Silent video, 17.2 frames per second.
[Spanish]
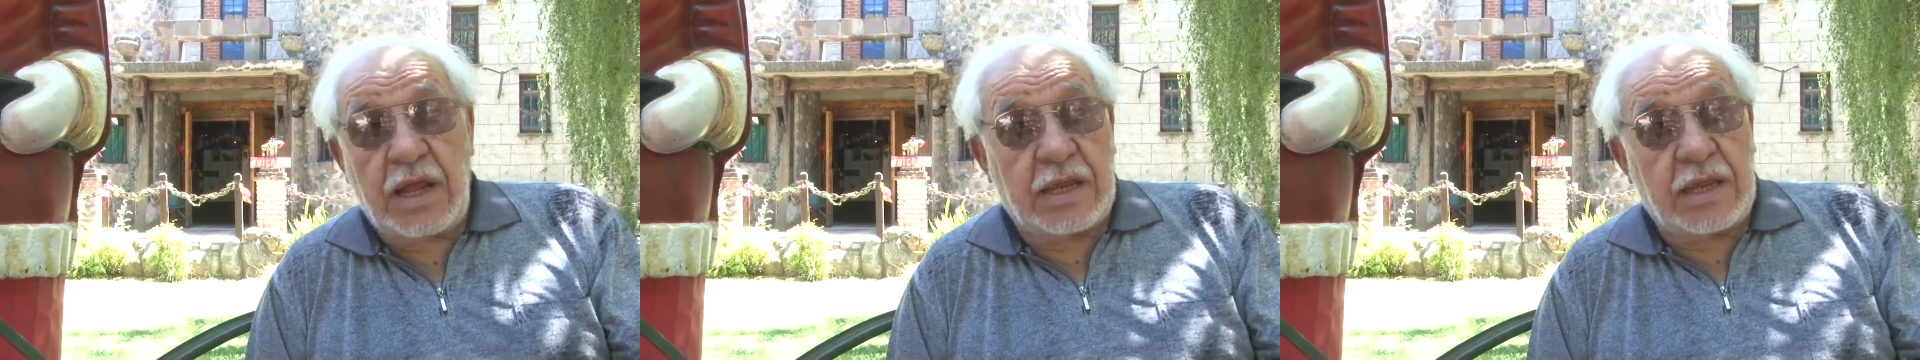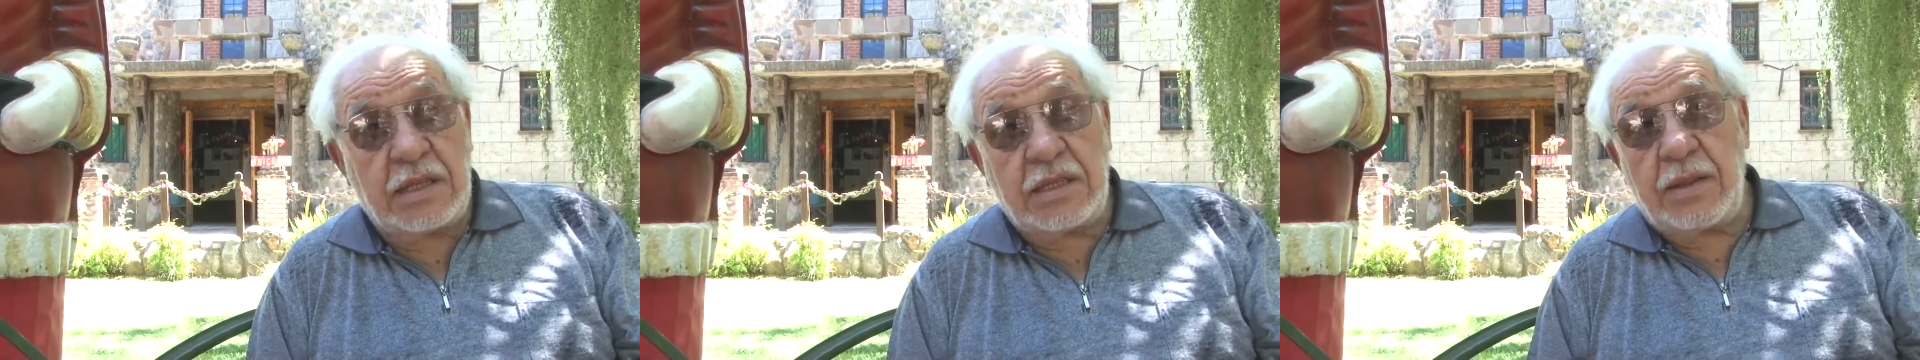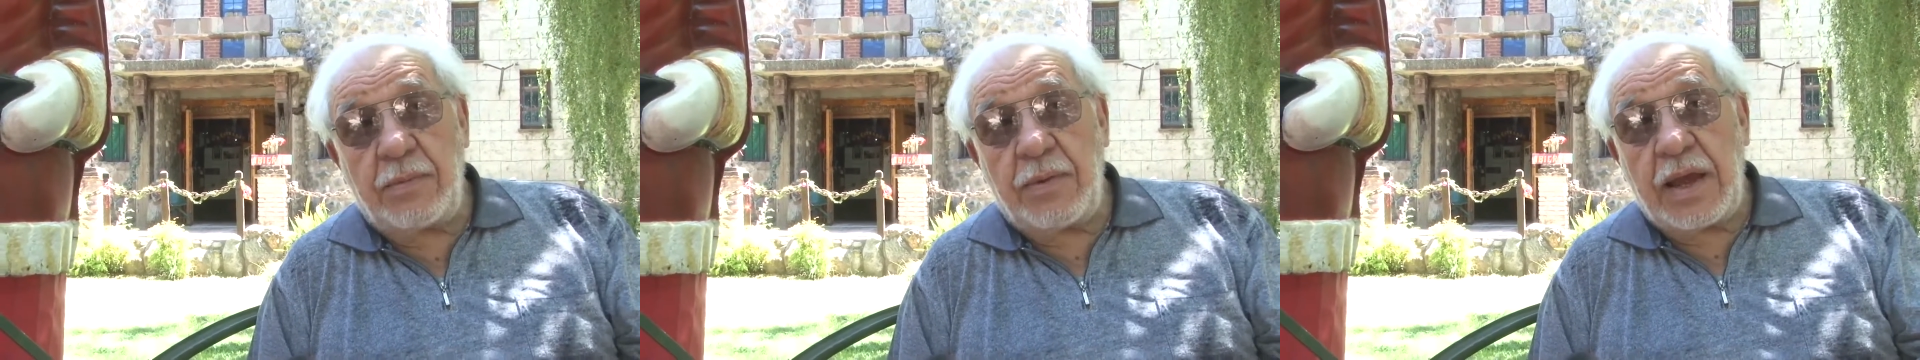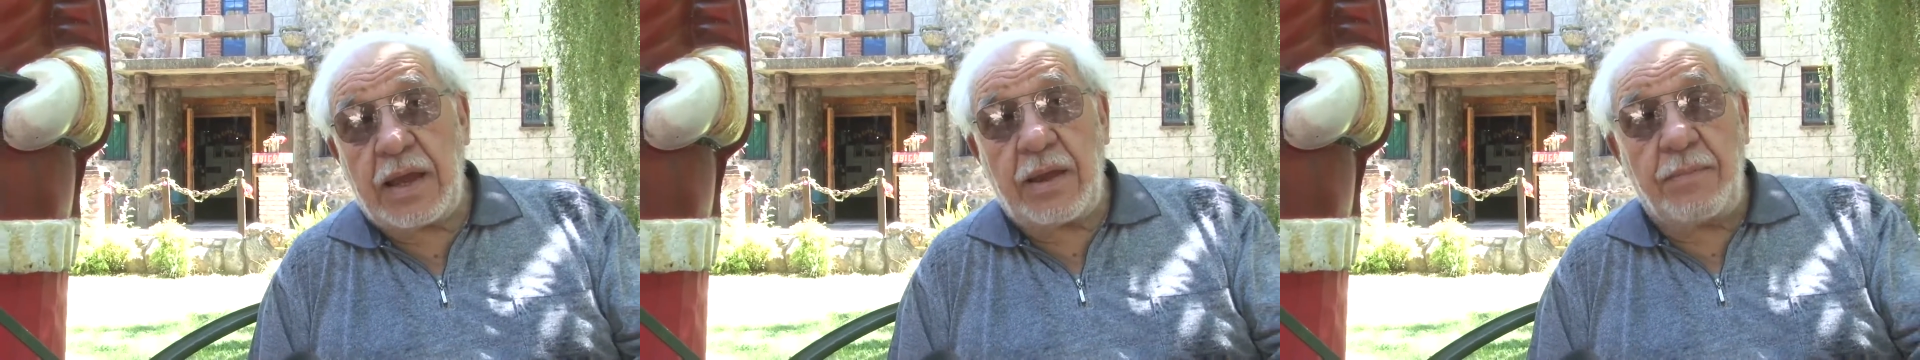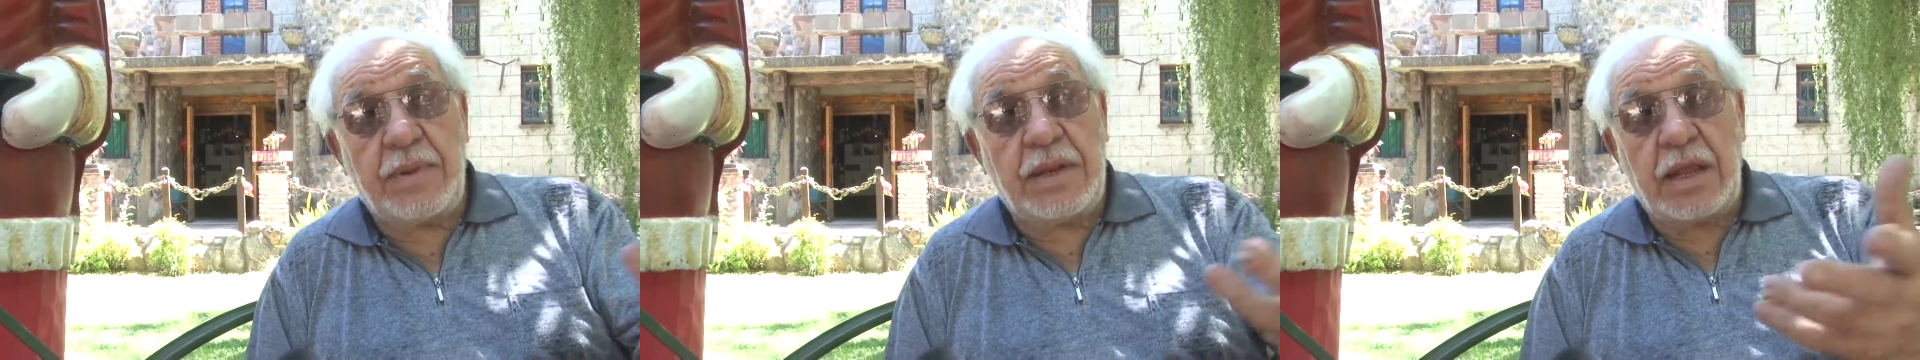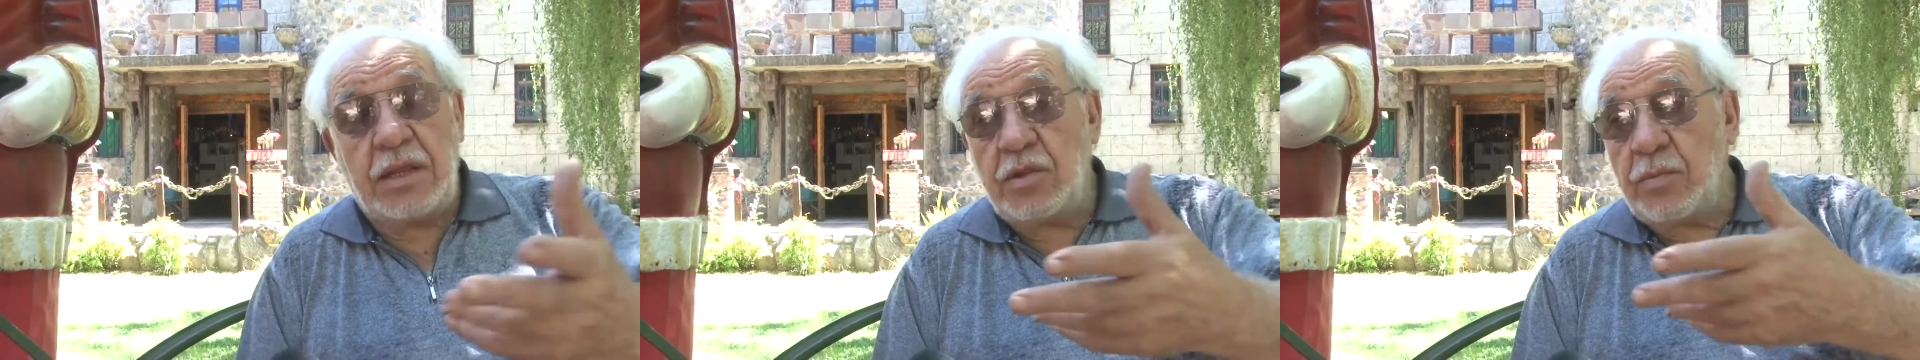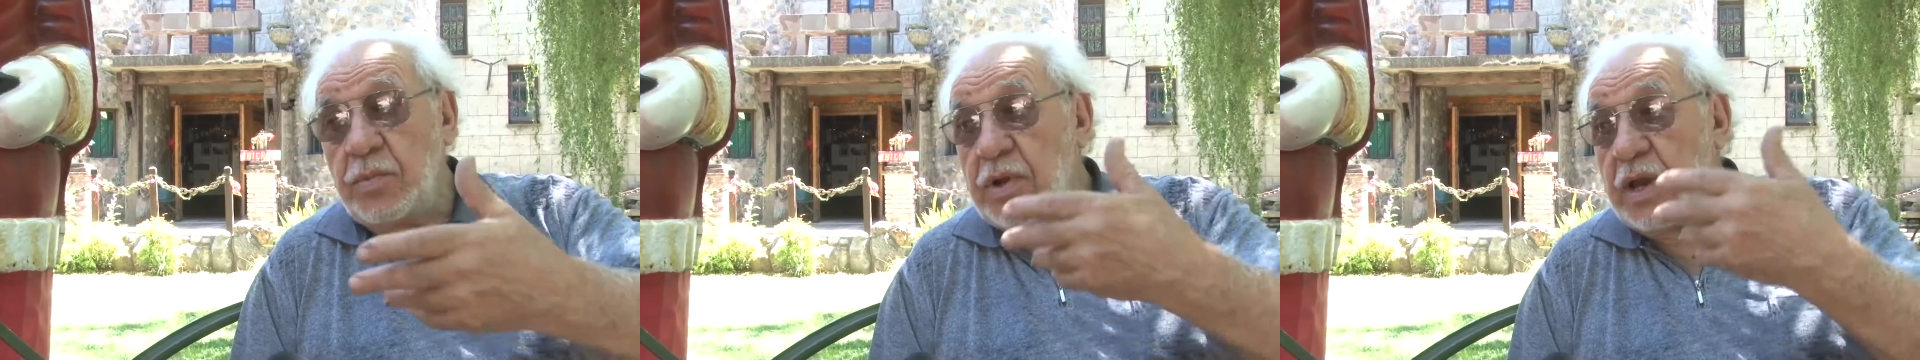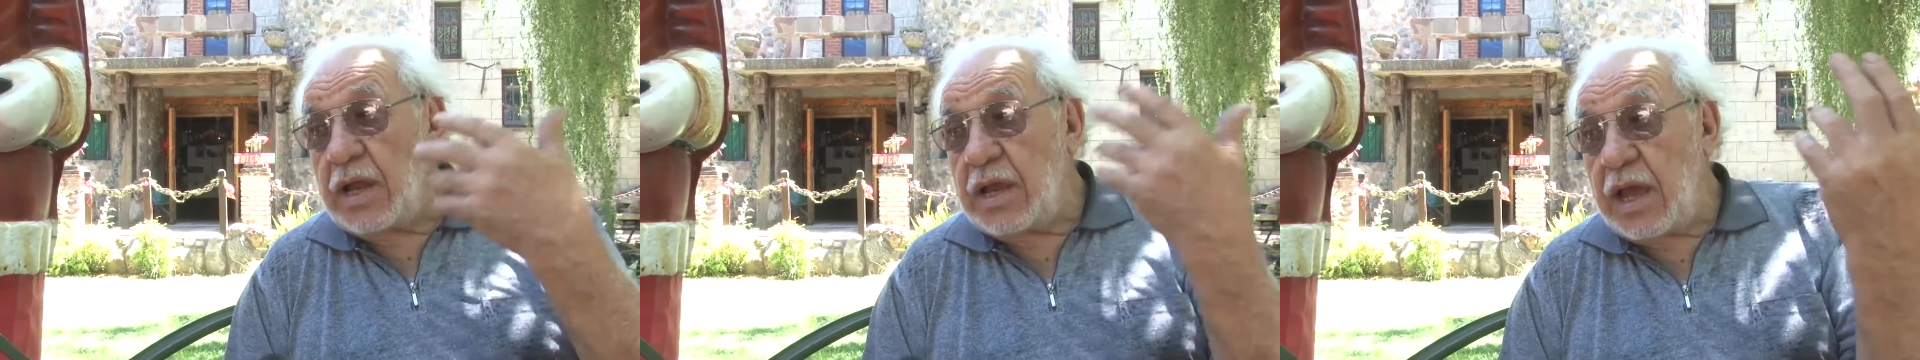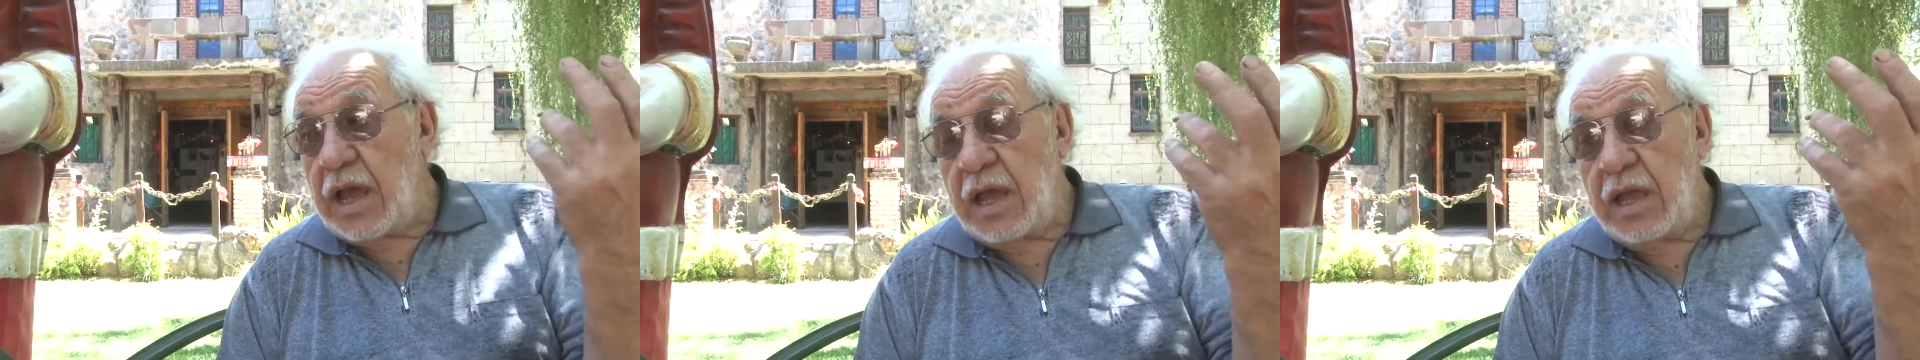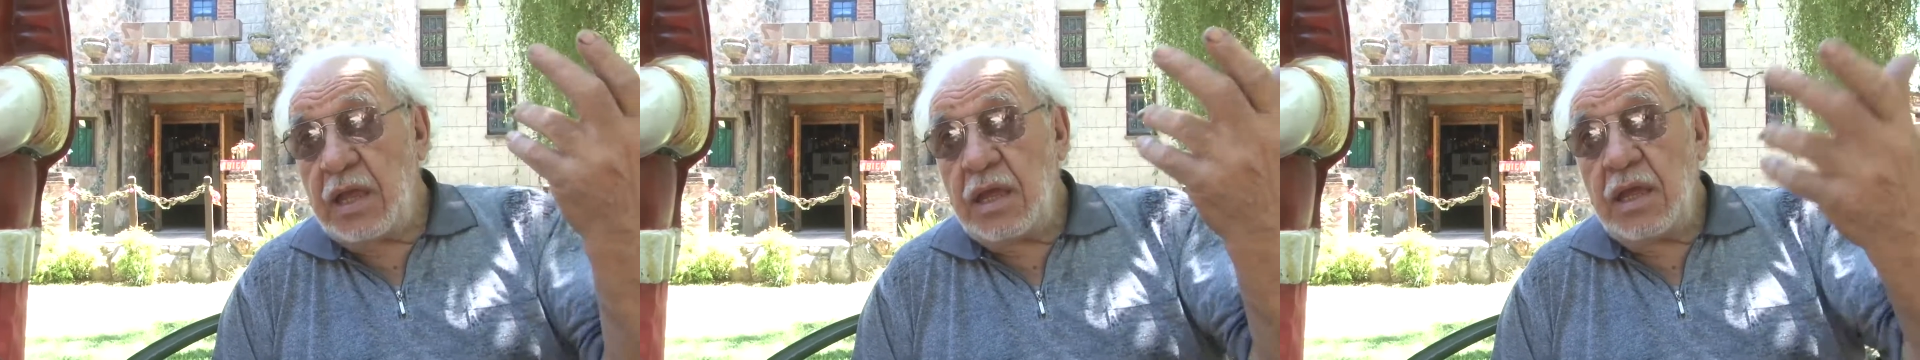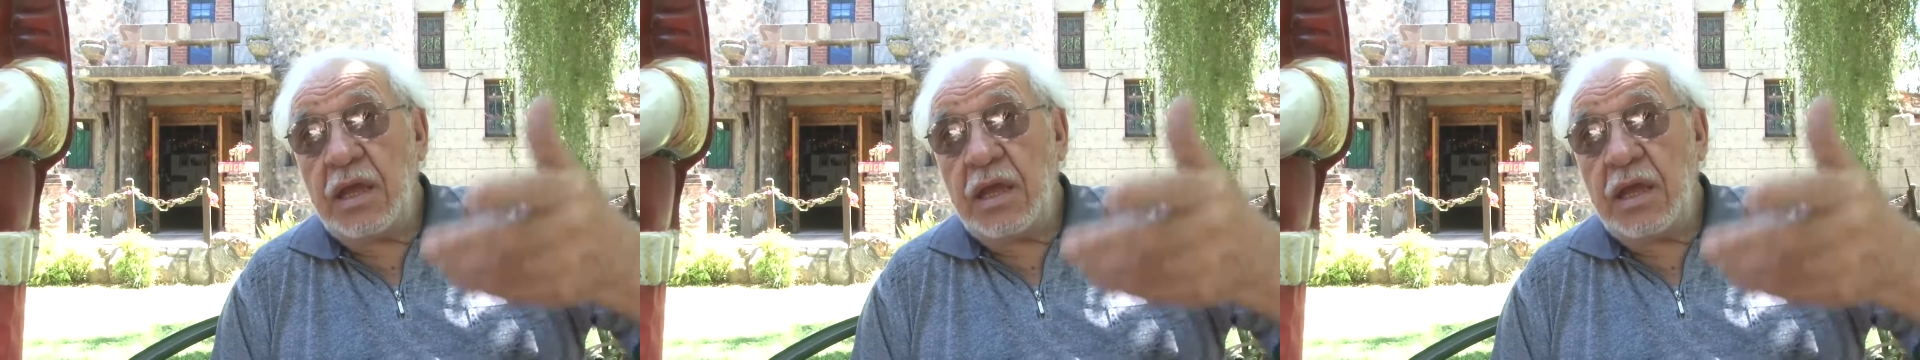la gente va caminando por acá